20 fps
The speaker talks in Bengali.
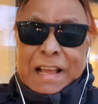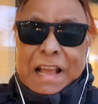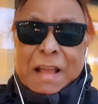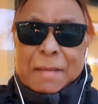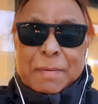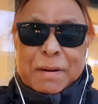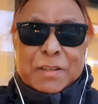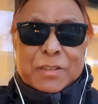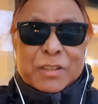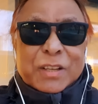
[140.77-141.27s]

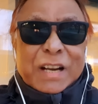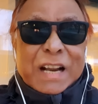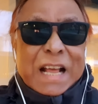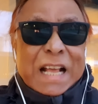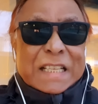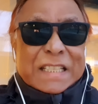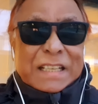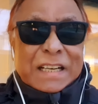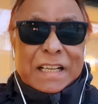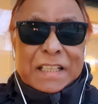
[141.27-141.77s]
এইবার যদি না
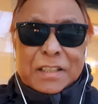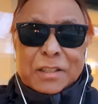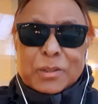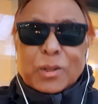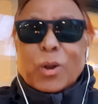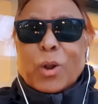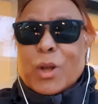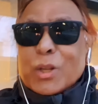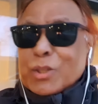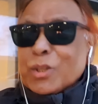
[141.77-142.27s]
চালাই তো
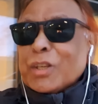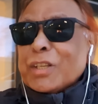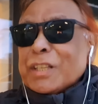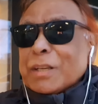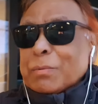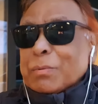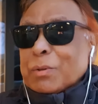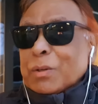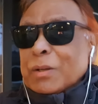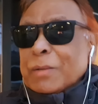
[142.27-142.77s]
লস হয়ে
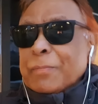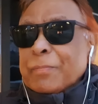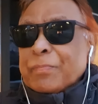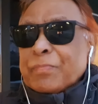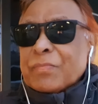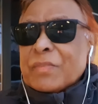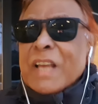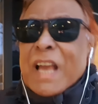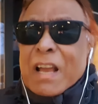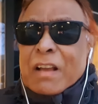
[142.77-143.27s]
যাবো
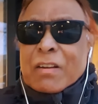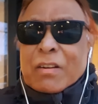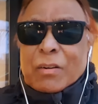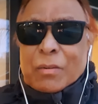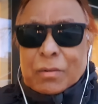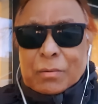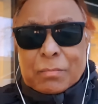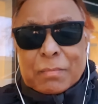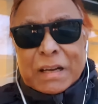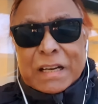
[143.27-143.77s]
দেখ
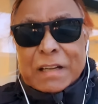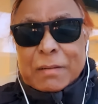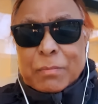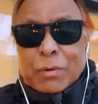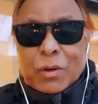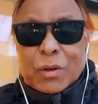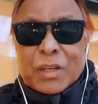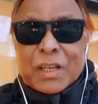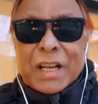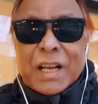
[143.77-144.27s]
মালিক
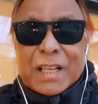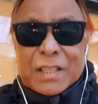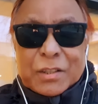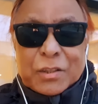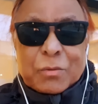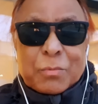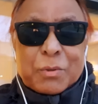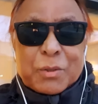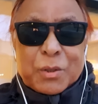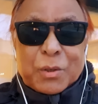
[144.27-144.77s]
বললো ঠিক আছে
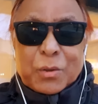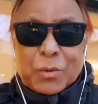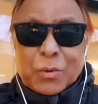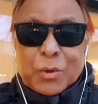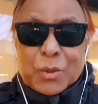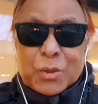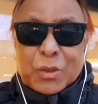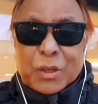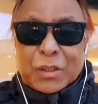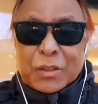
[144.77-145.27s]
তুমি যখন
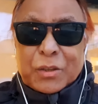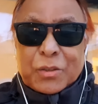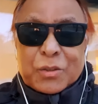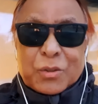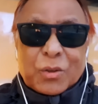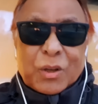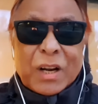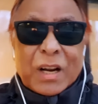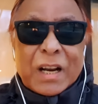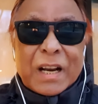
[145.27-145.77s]
করছো আর তো কিছু
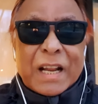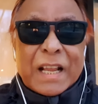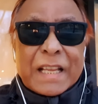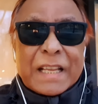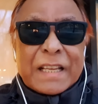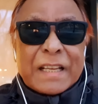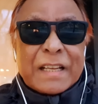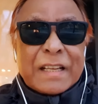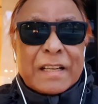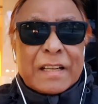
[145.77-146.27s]
করার নাই
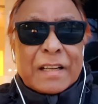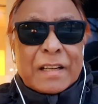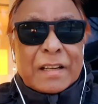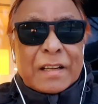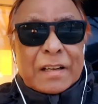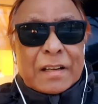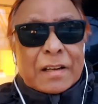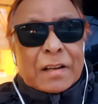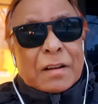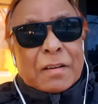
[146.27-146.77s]

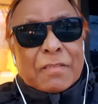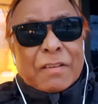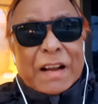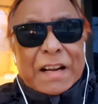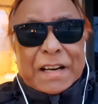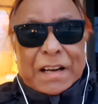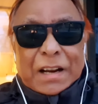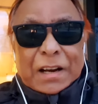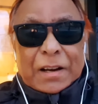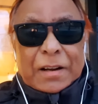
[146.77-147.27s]

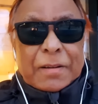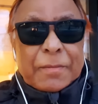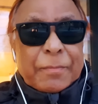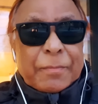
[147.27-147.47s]
ফাইনাল